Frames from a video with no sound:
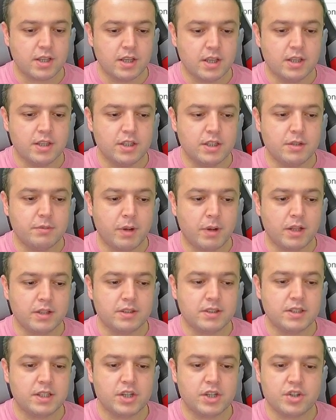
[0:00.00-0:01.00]
26
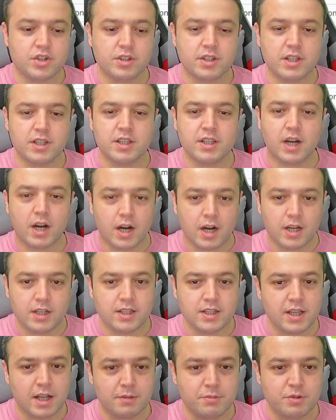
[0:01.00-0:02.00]
yaşındaki hali
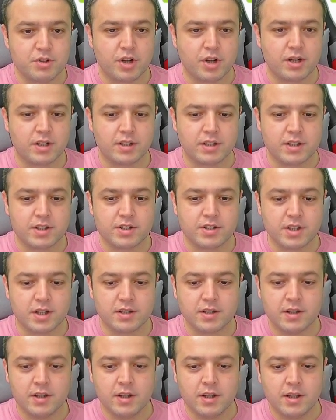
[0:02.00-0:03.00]
gelmiş arkadaşlar.
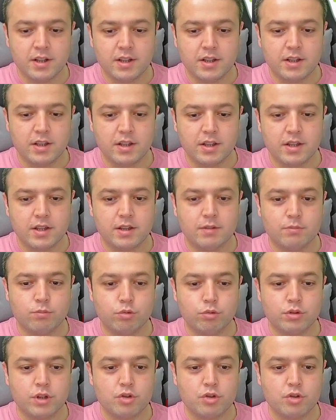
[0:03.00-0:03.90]
Ee, burada